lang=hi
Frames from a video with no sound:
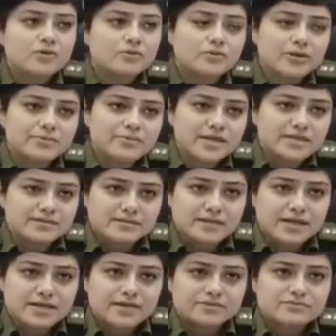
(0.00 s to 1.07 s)
और कोई भी ऐसी
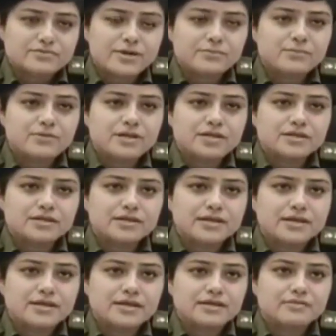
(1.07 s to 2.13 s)
गाड़ी जो आपको
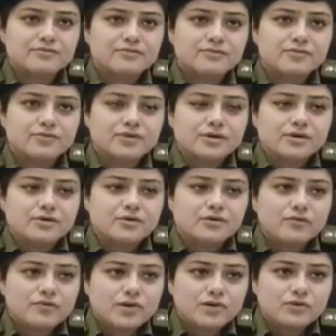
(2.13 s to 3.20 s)
लगती है कि वो
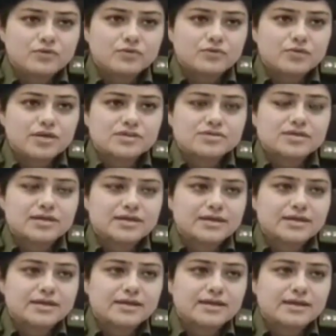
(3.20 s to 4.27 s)
ओवरलोड होके चल
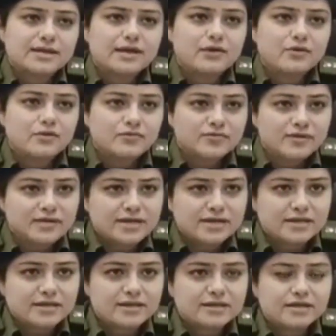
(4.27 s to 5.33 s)
रही है या
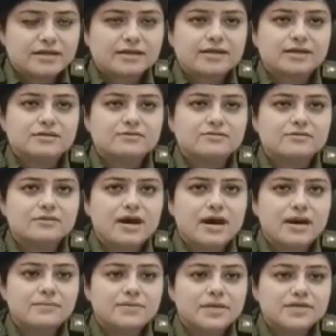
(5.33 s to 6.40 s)
ओवरटेक कर रही है तो
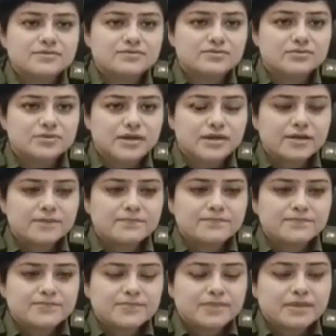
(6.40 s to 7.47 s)
आप टीसीओ के
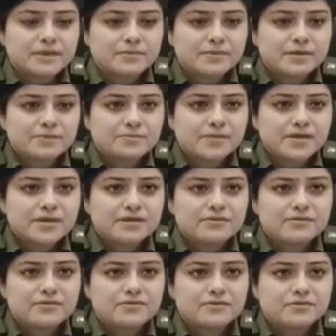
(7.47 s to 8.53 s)
नंबर पे
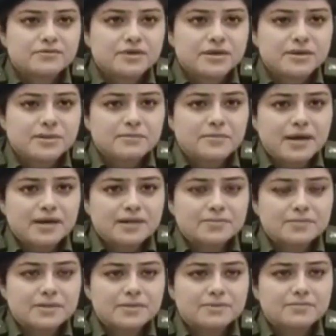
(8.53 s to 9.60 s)
उनके
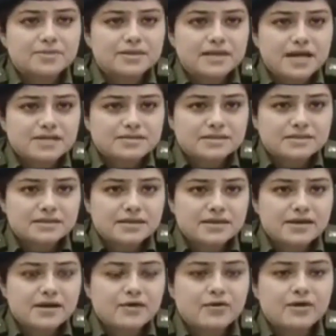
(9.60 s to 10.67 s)
बारे में बता सकते
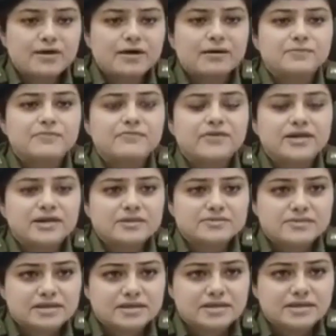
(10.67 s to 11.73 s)
हैं और हम
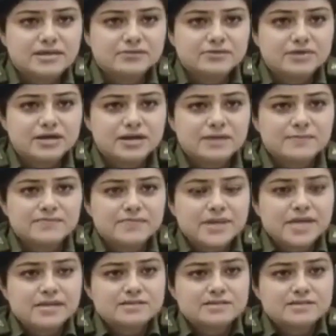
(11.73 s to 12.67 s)
वहीं से ही उनका